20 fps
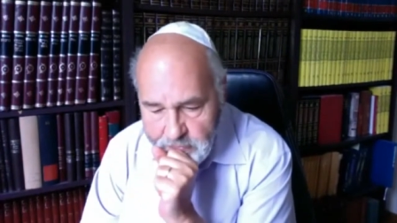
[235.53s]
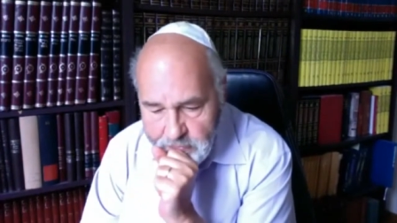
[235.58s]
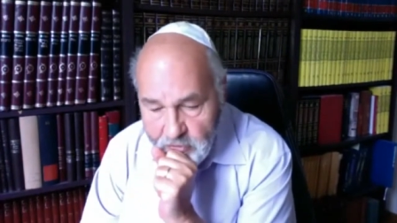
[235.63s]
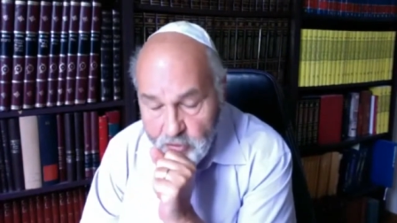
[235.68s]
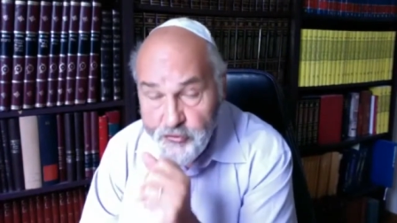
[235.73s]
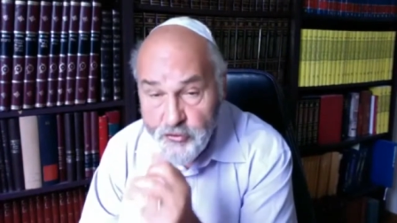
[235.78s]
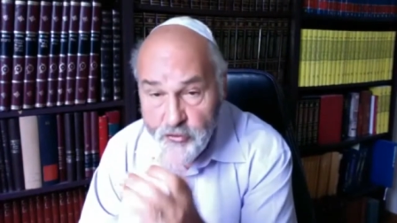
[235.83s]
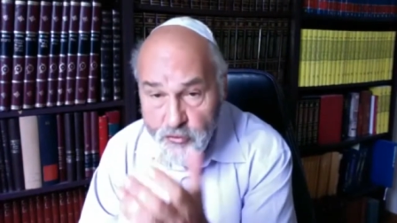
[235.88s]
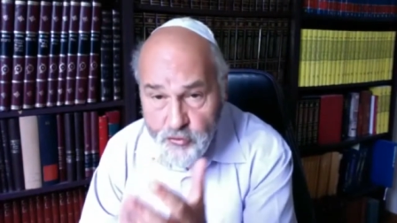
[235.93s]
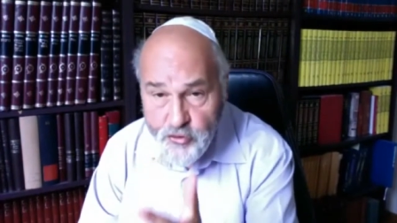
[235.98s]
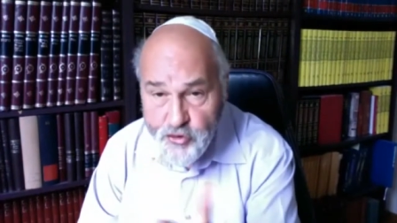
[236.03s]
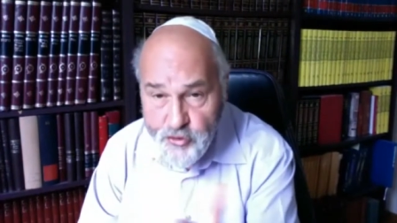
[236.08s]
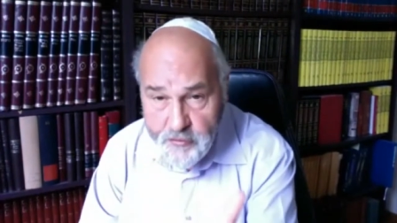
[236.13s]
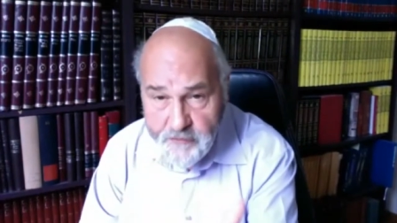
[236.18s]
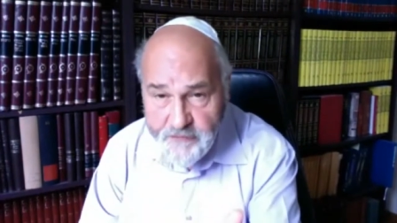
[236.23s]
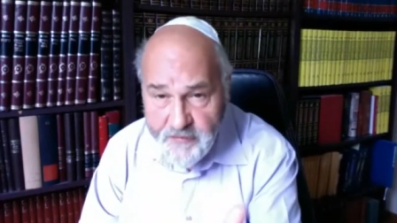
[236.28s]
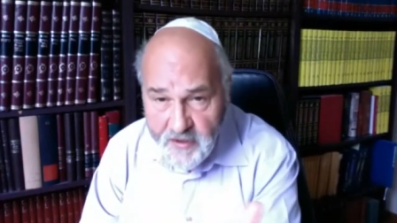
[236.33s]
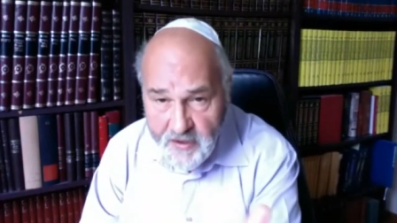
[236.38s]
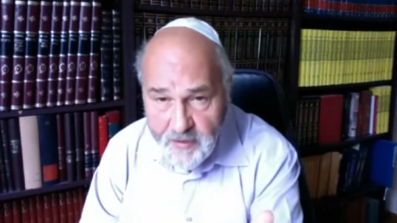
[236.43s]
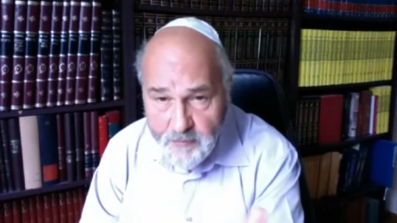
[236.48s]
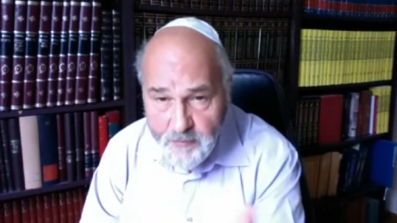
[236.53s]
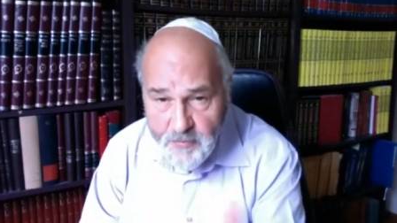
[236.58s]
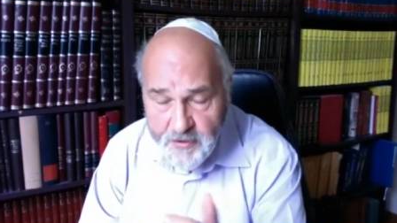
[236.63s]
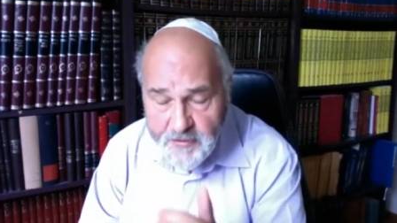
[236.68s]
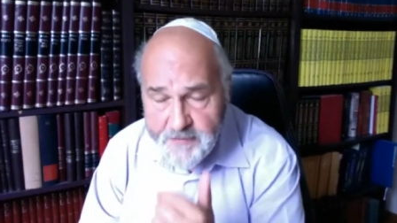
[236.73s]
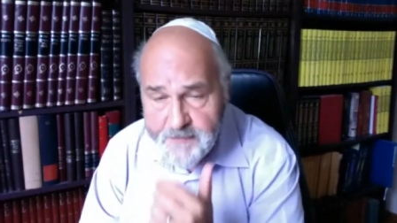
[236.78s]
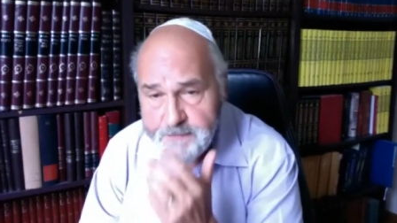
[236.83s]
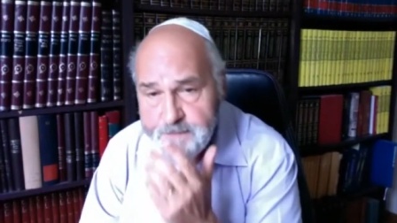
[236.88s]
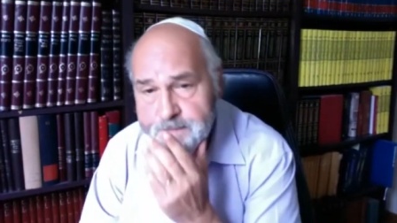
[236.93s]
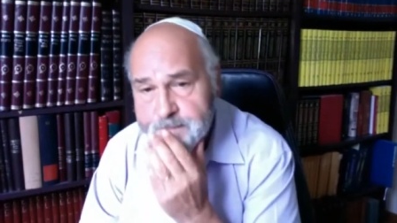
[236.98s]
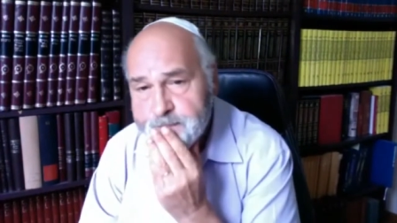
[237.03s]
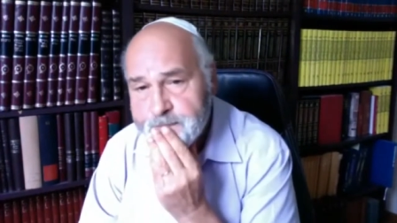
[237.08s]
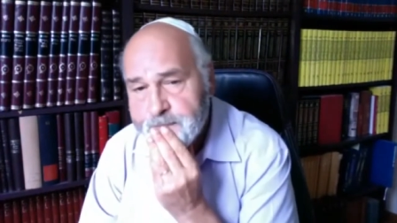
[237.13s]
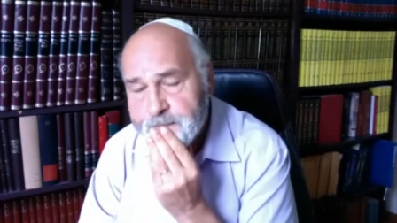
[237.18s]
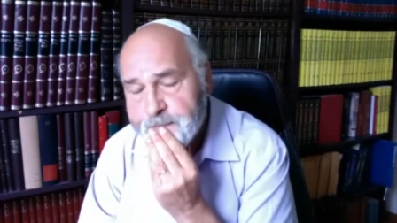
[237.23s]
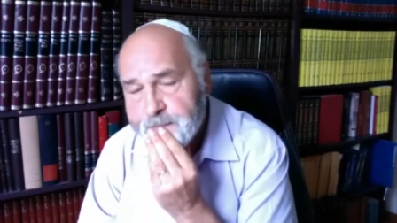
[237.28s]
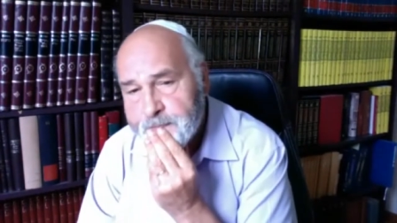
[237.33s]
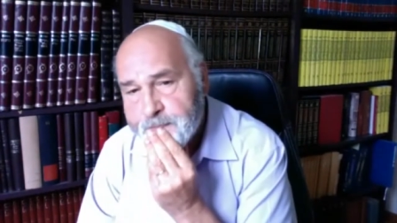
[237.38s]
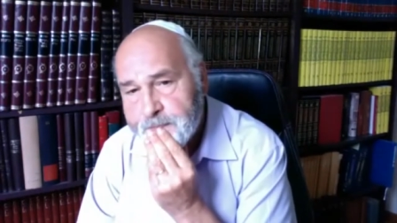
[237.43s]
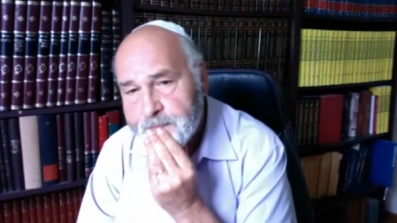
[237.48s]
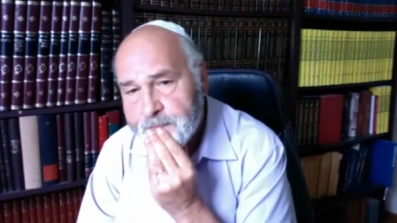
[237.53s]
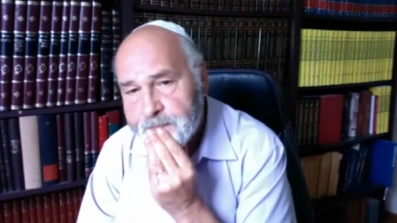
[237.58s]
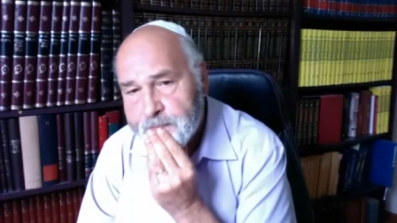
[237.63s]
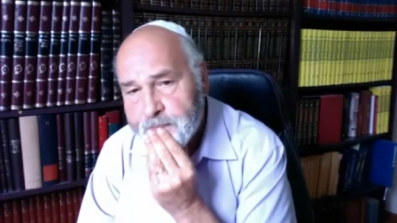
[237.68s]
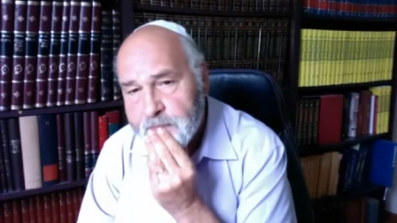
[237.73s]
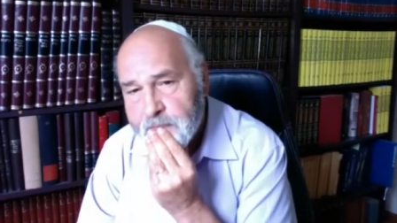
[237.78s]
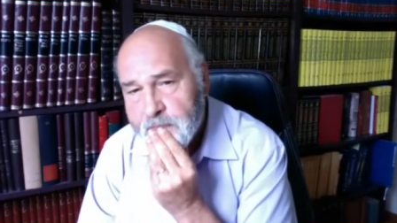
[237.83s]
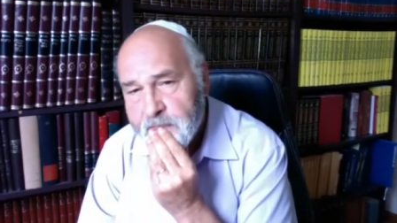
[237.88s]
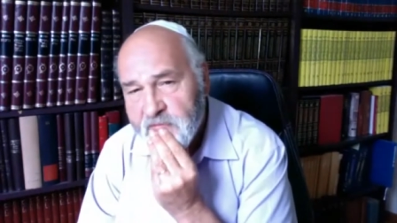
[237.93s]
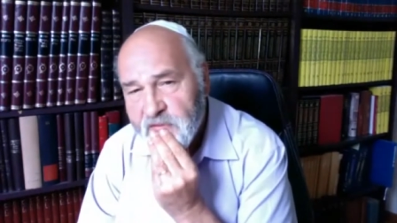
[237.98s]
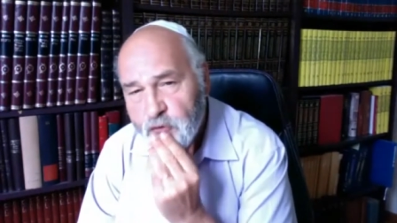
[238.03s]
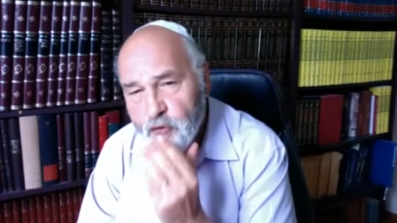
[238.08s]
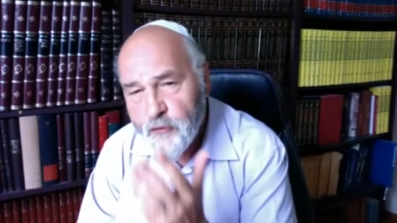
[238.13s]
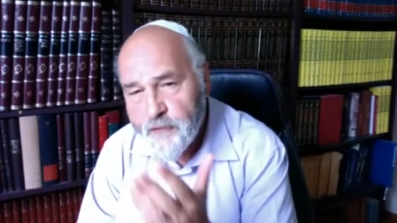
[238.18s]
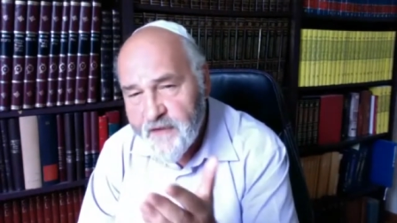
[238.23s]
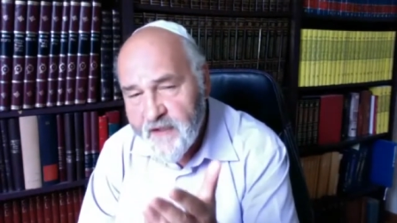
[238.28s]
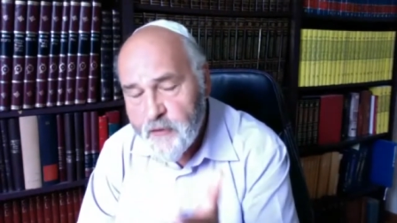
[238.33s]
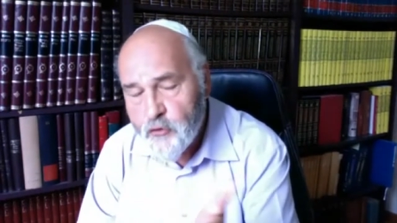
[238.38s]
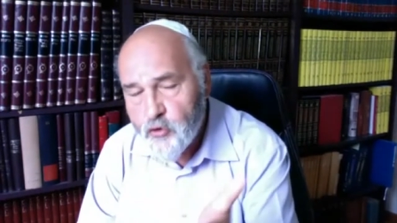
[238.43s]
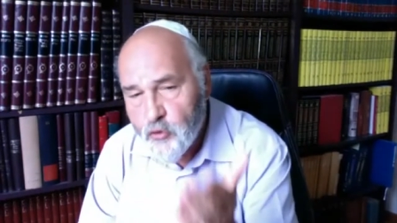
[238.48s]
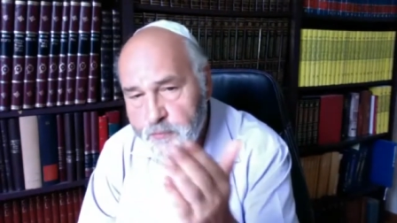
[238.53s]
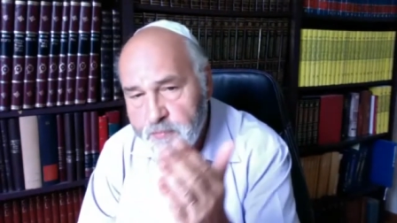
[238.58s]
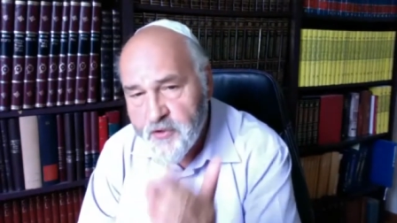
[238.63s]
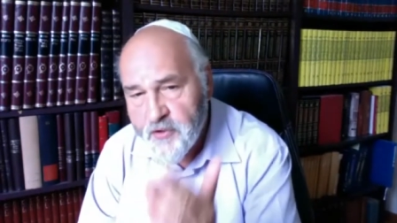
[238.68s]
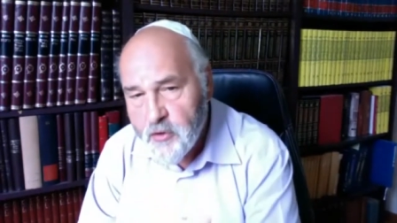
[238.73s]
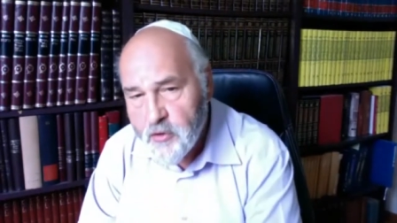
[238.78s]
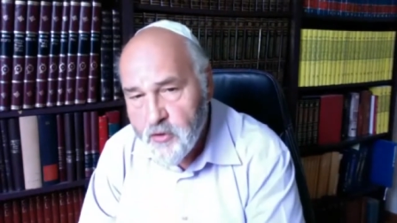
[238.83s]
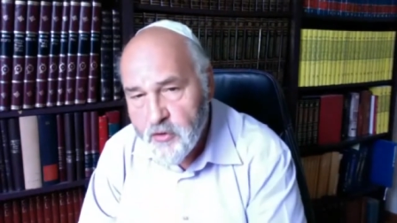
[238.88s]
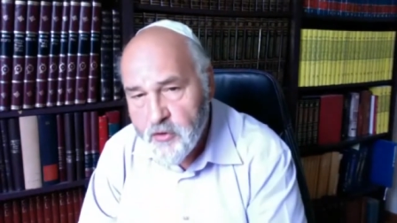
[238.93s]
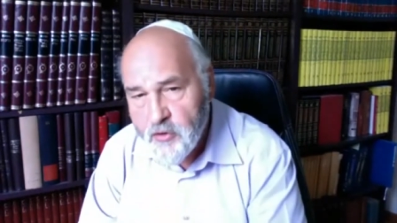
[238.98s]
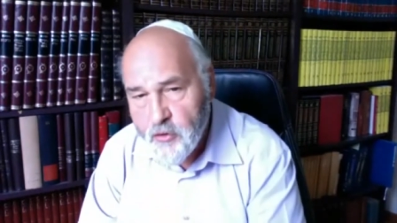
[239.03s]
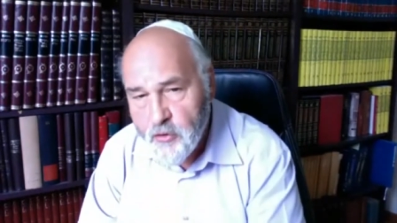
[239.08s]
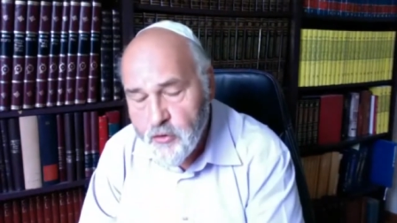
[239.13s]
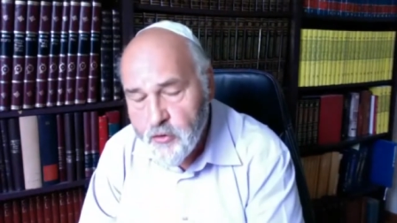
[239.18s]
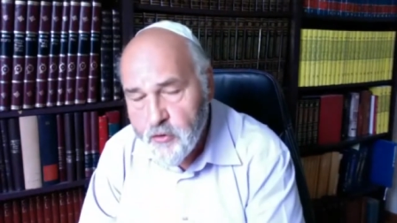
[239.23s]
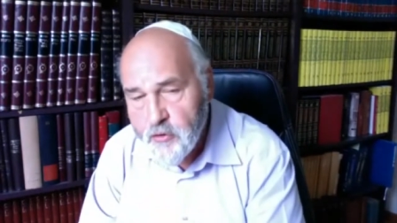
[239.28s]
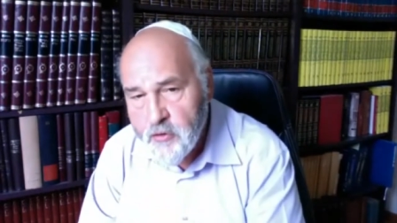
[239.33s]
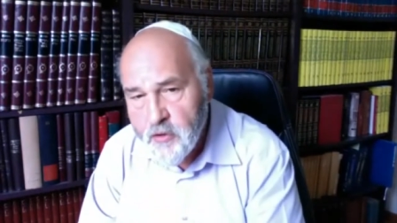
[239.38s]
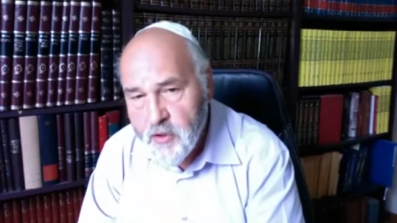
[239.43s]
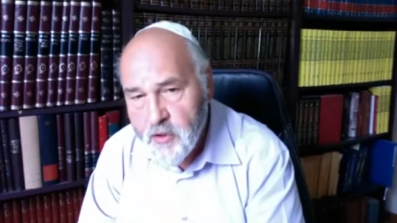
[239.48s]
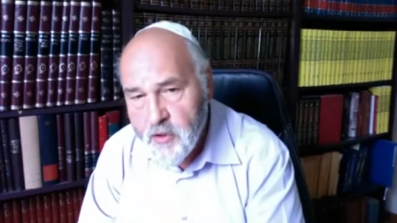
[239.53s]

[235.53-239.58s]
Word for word: en tant que juif et rabbin, nous fait comprendre que